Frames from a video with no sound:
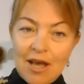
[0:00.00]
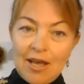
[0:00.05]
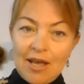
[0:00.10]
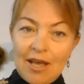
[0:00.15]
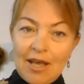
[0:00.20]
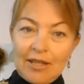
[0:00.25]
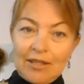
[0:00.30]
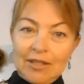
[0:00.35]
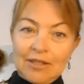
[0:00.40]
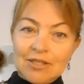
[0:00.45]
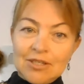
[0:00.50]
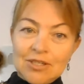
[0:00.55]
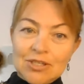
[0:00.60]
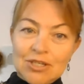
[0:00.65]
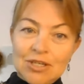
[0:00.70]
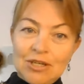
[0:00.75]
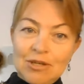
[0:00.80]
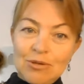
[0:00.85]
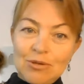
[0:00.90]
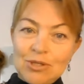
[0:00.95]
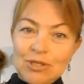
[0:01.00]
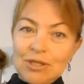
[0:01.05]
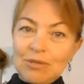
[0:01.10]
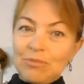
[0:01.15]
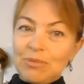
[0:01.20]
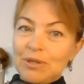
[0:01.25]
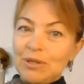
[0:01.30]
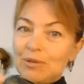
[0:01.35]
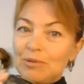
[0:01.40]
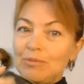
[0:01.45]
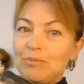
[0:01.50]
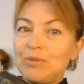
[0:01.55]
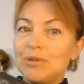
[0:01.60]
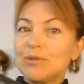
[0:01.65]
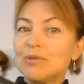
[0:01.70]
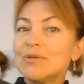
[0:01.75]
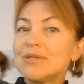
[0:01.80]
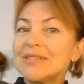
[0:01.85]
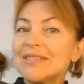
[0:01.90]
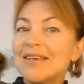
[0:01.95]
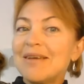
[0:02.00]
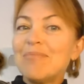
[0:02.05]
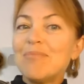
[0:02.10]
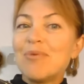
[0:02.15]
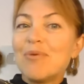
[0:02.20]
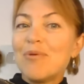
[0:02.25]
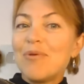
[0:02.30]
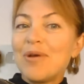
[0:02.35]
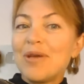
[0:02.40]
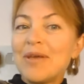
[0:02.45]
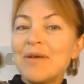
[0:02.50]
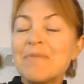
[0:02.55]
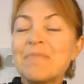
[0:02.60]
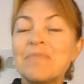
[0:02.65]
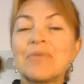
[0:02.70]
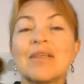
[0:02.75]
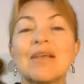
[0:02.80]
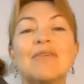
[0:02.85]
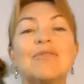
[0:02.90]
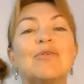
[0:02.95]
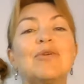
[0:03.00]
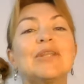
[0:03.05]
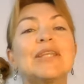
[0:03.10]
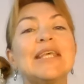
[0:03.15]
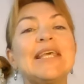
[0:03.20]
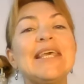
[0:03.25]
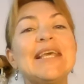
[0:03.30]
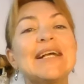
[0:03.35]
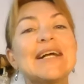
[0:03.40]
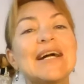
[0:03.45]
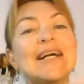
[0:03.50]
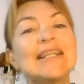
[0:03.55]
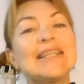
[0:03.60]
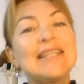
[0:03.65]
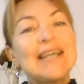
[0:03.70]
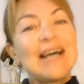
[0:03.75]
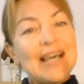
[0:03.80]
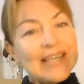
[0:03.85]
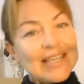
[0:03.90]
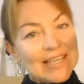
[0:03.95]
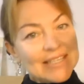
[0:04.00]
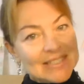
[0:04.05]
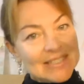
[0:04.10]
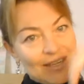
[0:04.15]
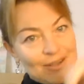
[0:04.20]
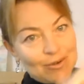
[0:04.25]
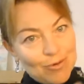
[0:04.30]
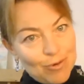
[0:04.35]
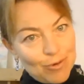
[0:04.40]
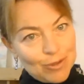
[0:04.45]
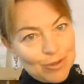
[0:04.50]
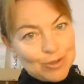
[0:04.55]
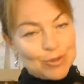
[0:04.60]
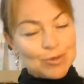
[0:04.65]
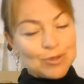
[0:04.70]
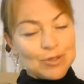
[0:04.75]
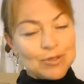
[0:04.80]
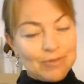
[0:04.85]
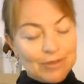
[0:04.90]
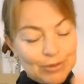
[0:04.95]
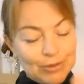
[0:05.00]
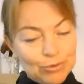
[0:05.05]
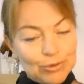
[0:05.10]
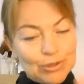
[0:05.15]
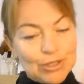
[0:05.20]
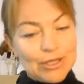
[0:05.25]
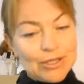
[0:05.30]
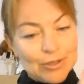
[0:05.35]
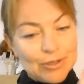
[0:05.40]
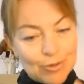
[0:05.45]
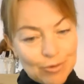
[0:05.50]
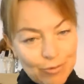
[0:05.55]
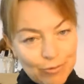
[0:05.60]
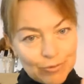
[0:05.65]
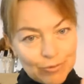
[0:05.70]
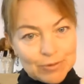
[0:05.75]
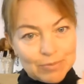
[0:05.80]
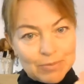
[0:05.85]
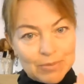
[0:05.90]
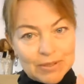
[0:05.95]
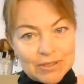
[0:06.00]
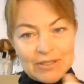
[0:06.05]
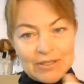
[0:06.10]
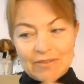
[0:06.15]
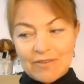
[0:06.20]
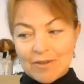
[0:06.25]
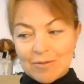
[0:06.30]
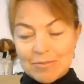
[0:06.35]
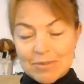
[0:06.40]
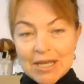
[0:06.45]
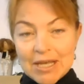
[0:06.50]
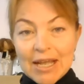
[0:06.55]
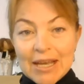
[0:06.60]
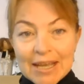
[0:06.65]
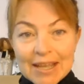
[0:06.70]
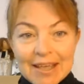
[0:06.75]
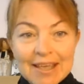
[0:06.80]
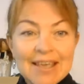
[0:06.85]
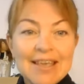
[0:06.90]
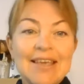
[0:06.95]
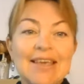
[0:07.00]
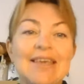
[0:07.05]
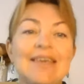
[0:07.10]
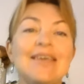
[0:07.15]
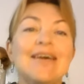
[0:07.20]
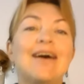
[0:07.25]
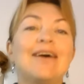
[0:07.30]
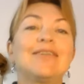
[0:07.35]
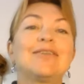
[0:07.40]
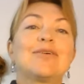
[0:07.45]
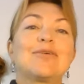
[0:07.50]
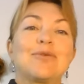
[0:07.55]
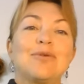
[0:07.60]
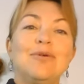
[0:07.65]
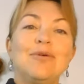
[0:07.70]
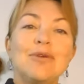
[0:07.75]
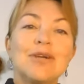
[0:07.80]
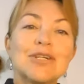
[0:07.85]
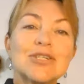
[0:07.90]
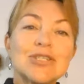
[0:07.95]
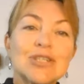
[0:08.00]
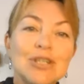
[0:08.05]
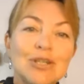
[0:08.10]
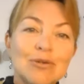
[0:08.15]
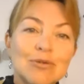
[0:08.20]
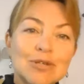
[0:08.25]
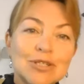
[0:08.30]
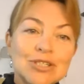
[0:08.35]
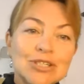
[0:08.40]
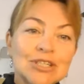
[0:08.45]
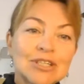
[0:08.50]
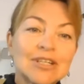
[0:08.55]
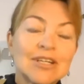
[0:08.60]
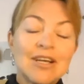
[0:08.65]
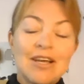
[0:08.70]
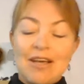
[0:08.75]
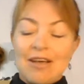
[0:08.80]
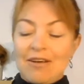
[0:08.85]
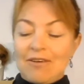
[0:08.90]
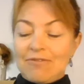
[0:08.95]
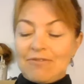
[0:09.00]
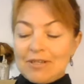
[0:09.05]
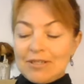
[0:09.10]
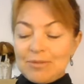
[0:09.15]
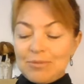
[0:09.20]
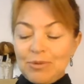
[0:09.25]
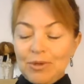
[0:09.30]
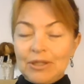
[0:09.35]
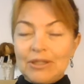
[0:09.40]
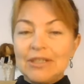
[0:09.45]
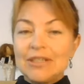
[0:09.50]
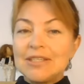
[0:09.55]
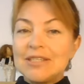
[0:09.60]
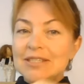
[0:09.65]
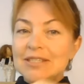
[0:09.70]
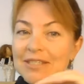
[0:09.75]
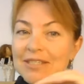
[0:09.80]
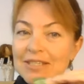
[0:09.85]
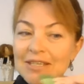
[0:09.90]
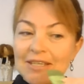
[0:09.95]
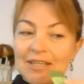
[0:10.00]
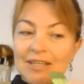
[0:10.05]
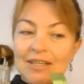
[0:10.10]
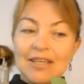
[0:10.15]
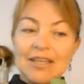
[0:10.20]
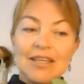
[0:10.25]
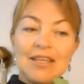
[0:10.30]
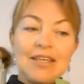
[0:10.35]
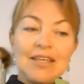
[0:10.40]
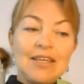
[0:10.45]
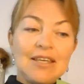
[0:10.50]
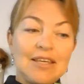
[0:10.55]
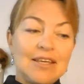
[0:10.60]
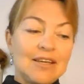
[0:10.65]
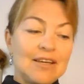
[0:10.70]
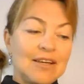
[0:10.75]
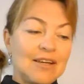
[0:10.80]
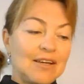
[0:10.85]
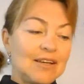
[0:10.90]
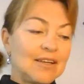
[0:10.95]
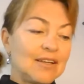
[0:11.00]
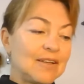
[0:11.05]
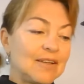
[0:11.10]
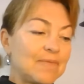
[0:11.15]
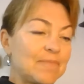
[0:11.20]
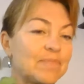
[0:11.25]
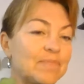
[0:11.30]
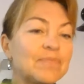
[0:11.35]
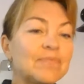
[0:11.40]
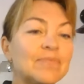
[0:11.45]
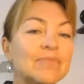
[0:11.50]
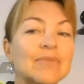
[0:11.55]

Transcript: Этот кошелечек беру, беру с собой. Вот. И когда я закончу свою тренировку в спортивном зале, я открою кошелечек, возьму этот стик и эм,